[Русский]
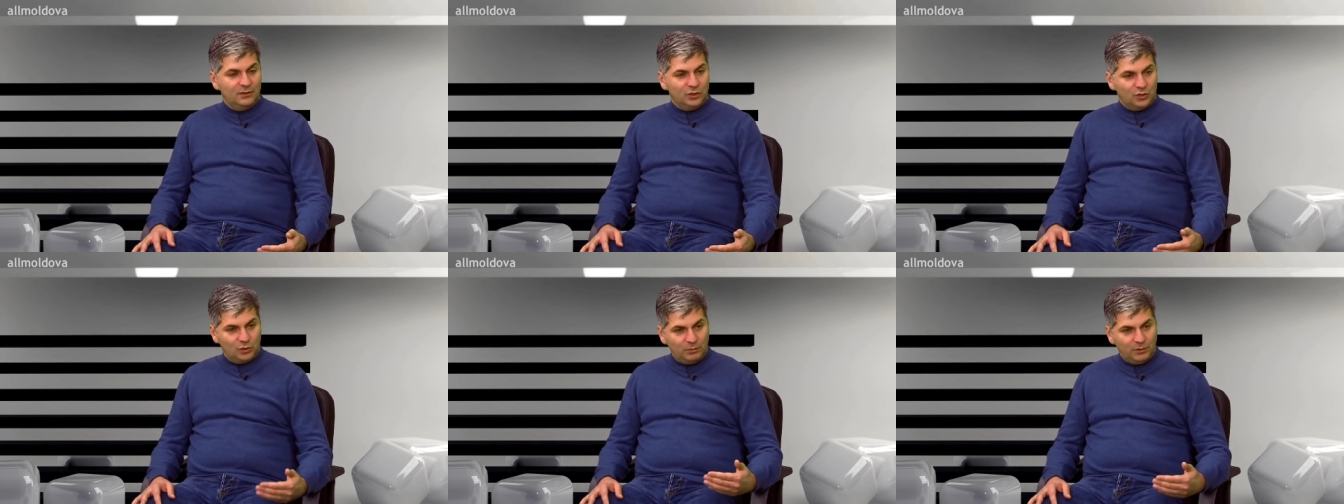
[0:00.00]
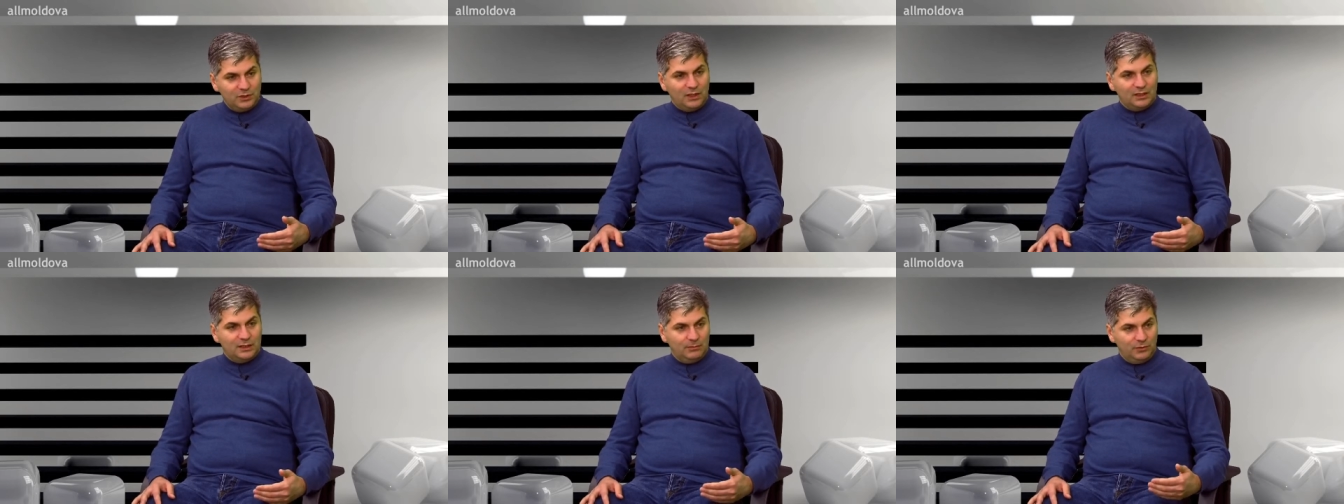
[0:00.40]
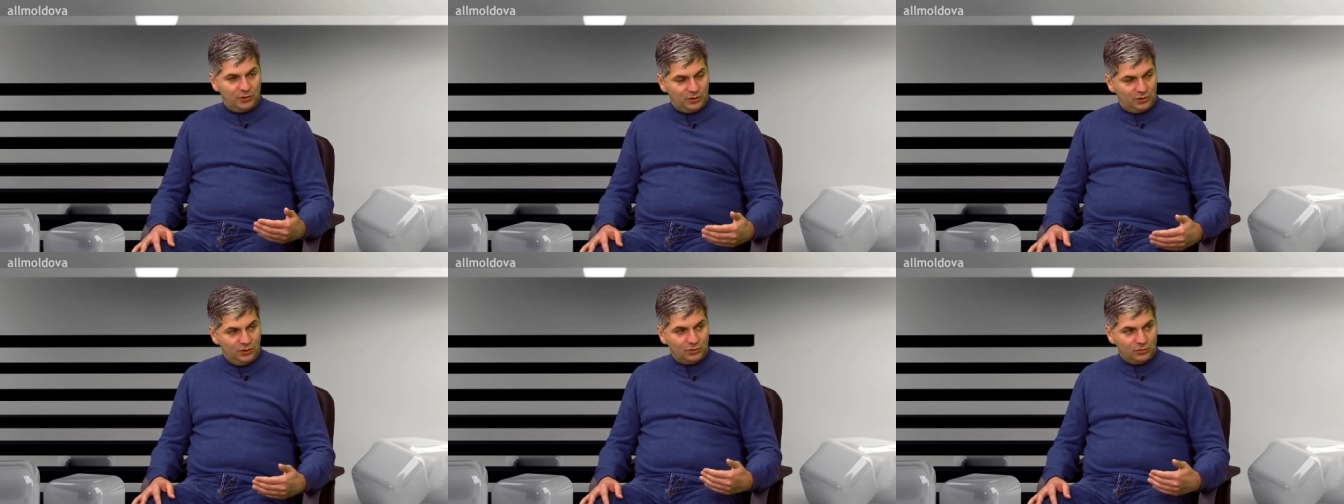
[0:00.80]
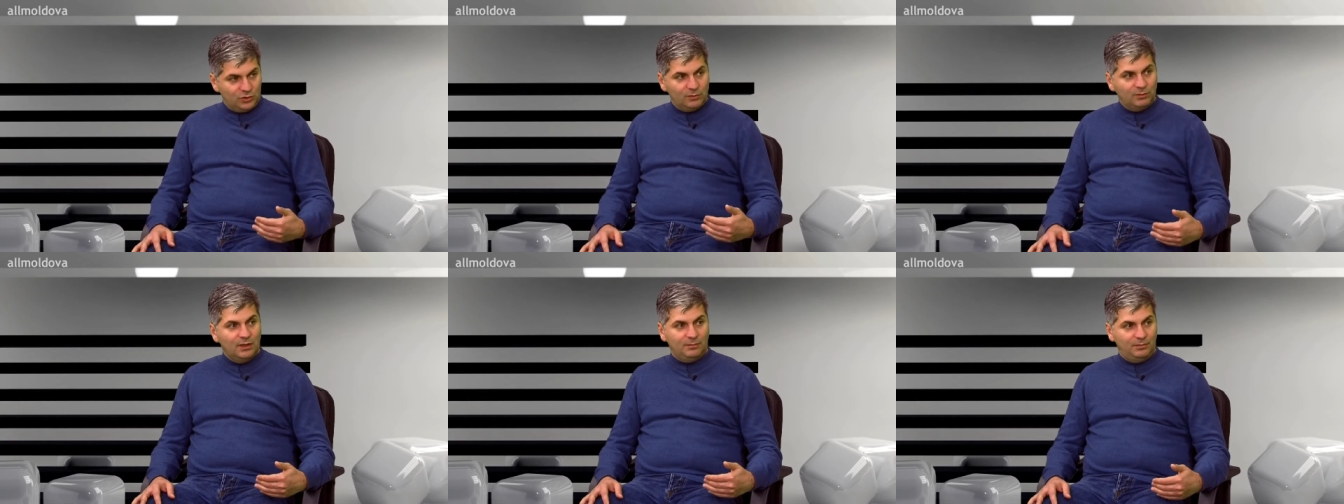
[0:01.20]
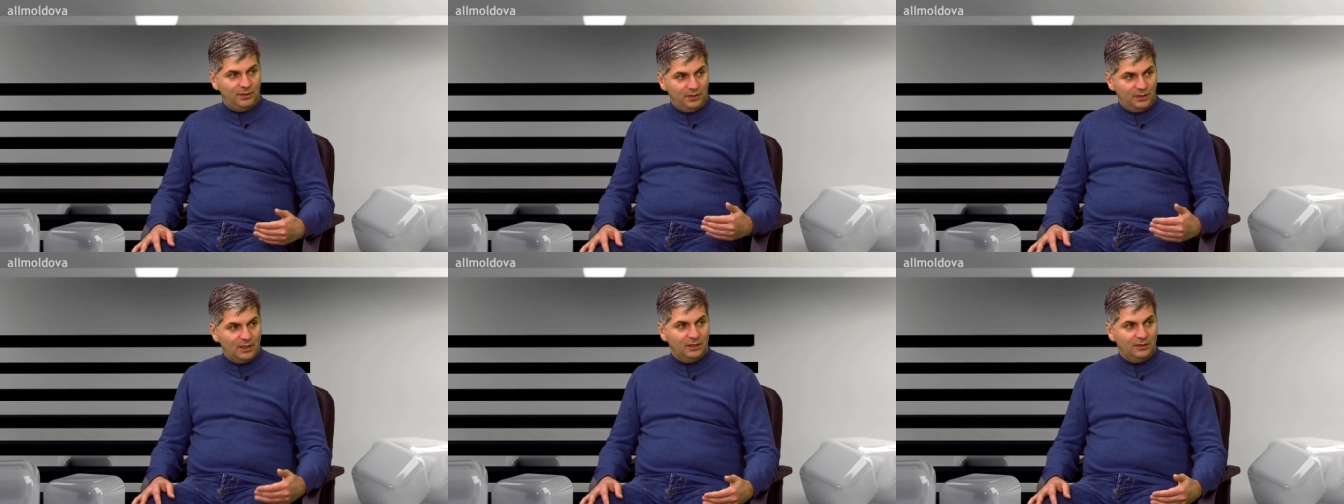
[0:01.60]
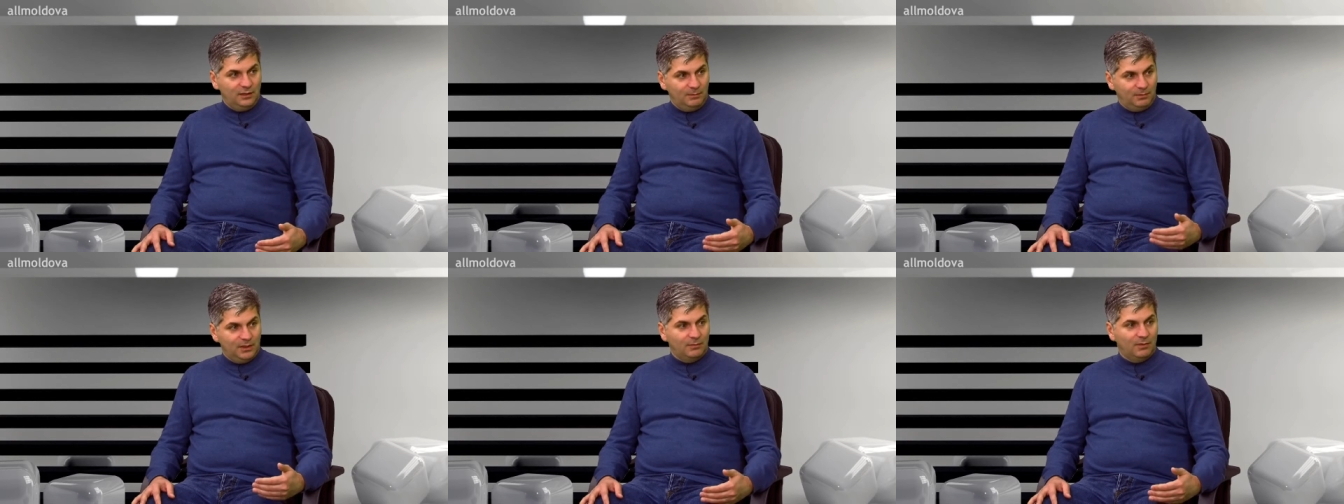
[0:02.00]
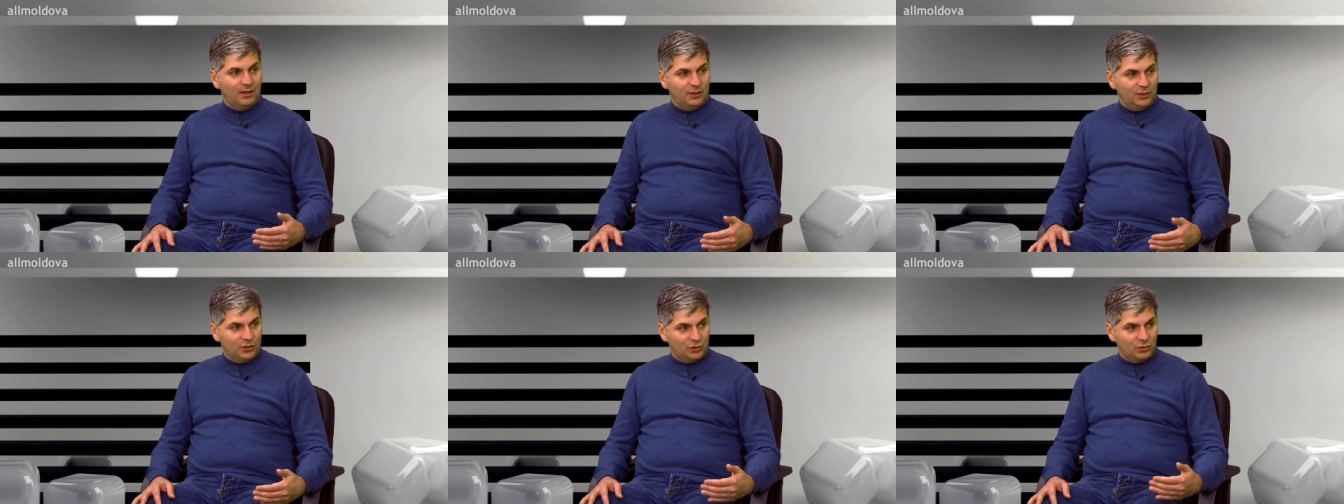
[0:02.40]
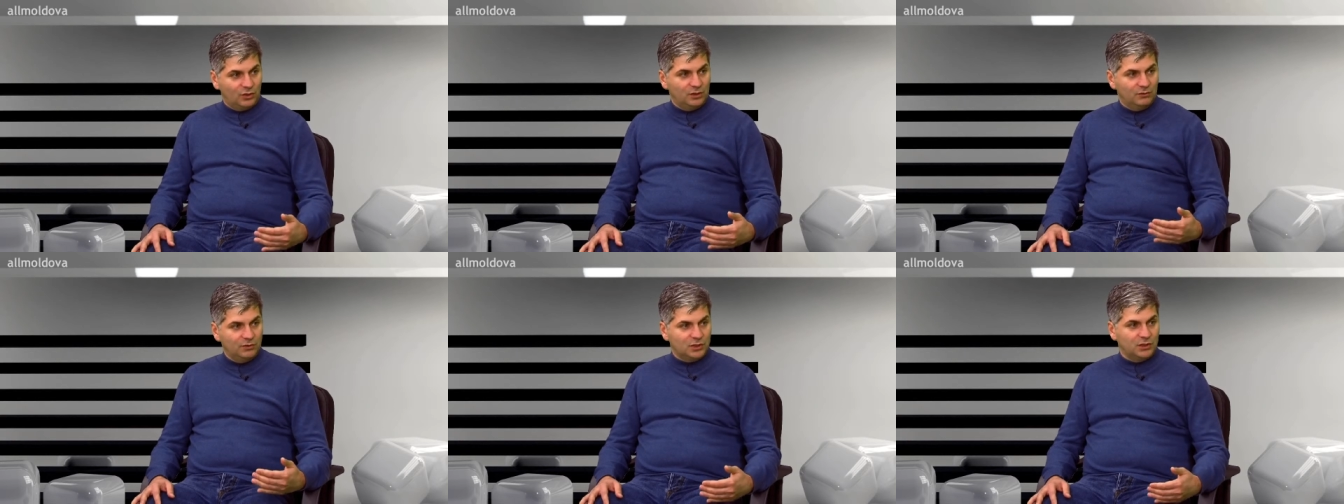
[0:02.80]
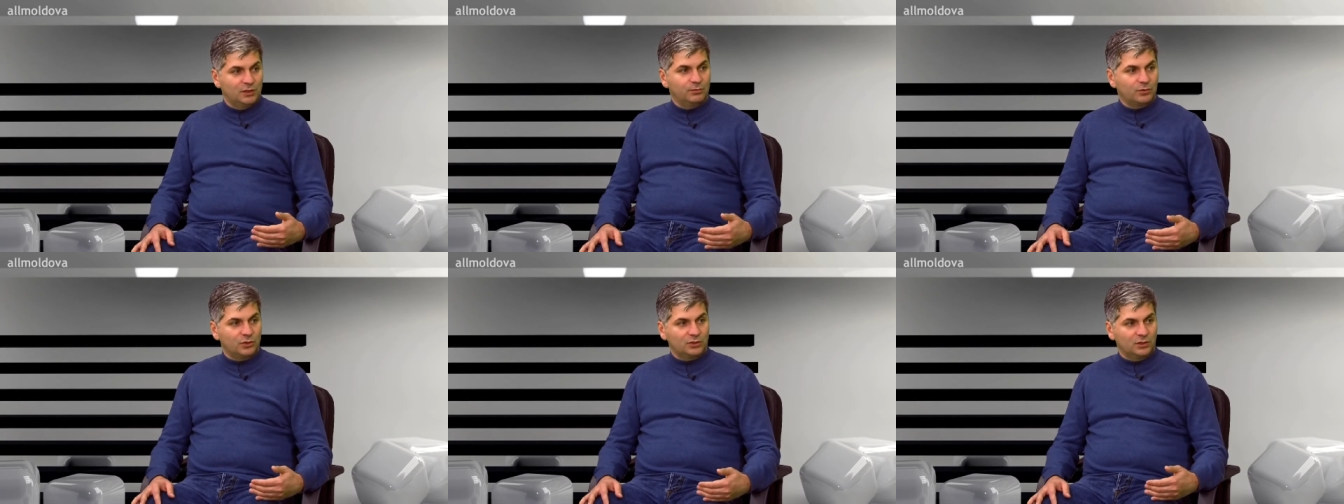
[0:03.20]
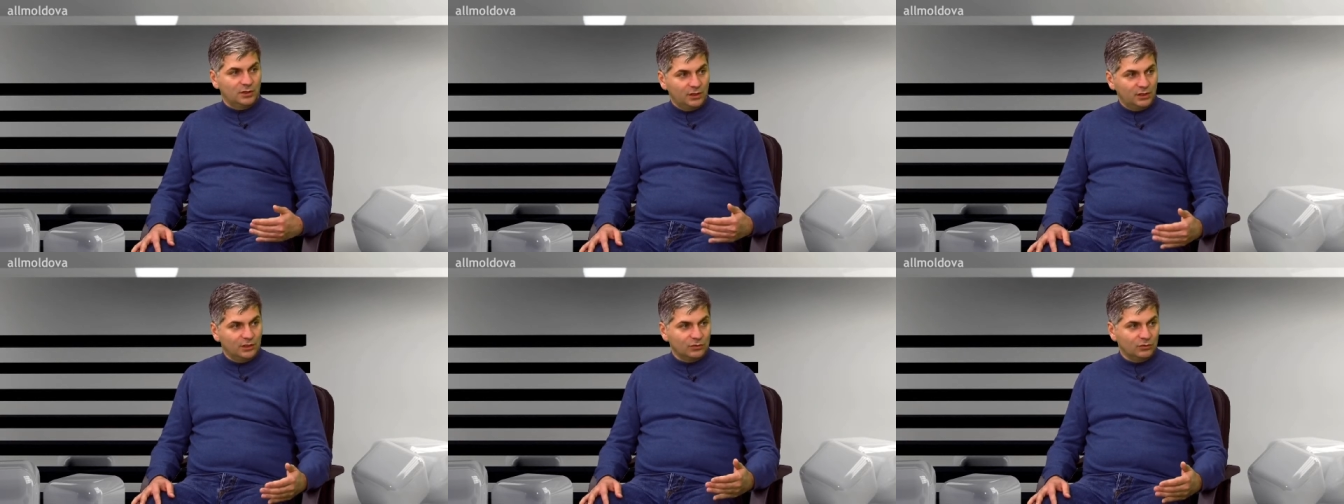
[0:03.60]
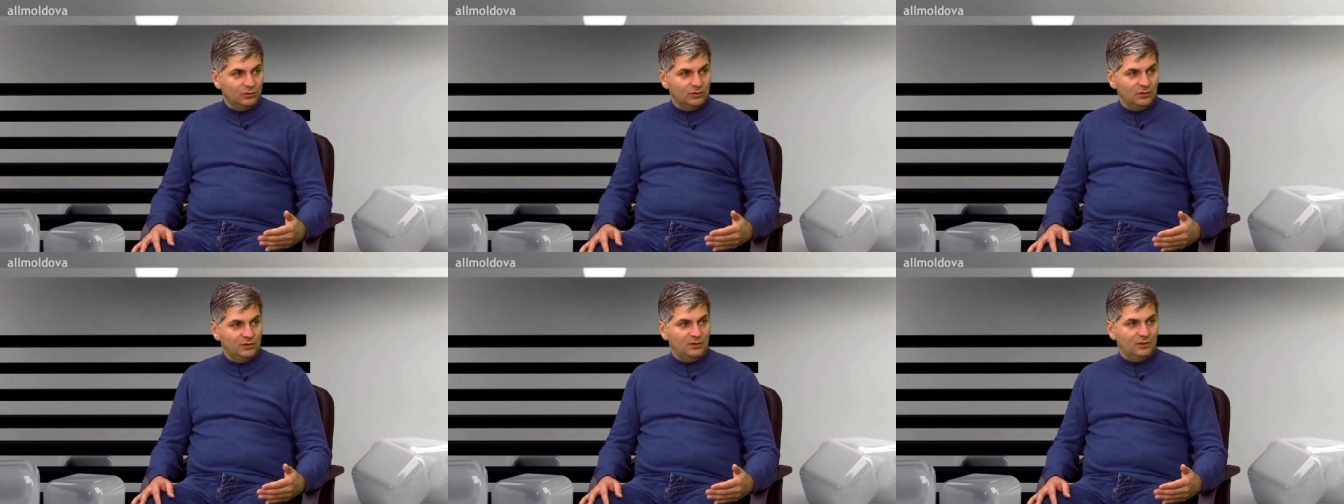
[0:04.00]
чтобы они хотя бы частичку тебя переняли и понимали, что они вышли не просто на игру,